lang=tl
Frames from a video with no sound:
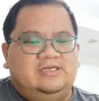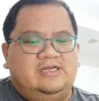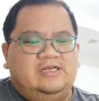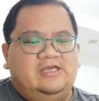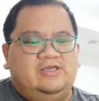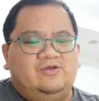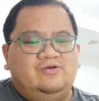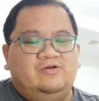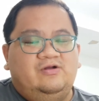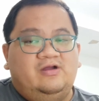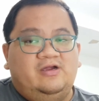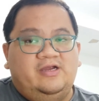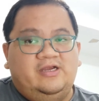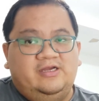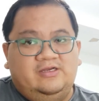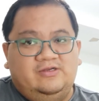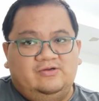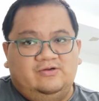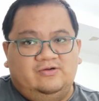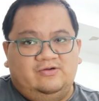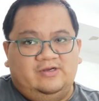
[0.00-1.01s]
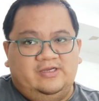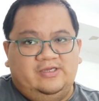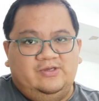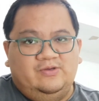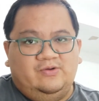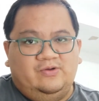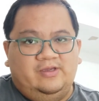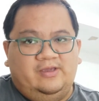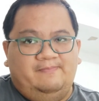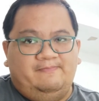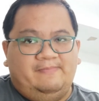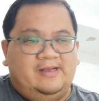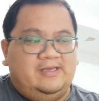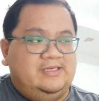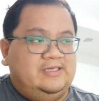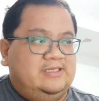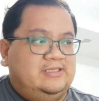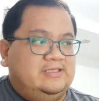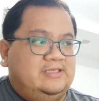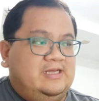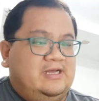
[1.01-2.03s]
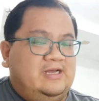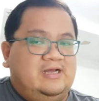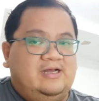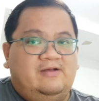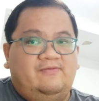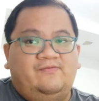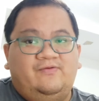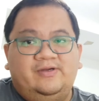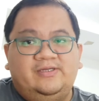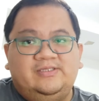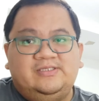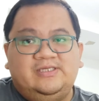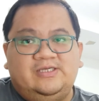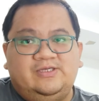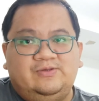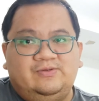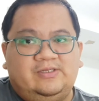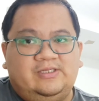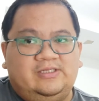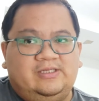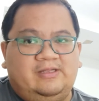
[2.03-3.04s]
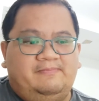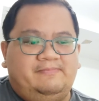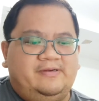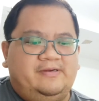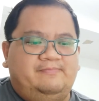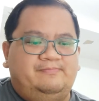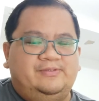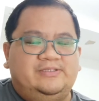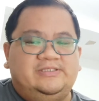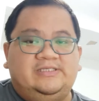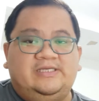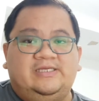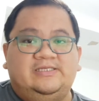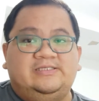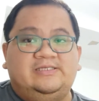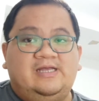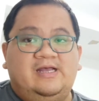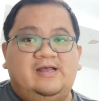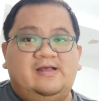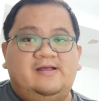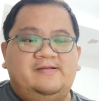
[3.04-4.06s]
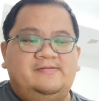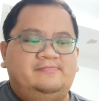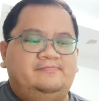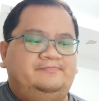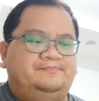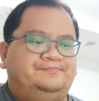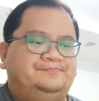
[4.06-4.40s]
like yung card ko, ayoko ipakita for security purposes, ha?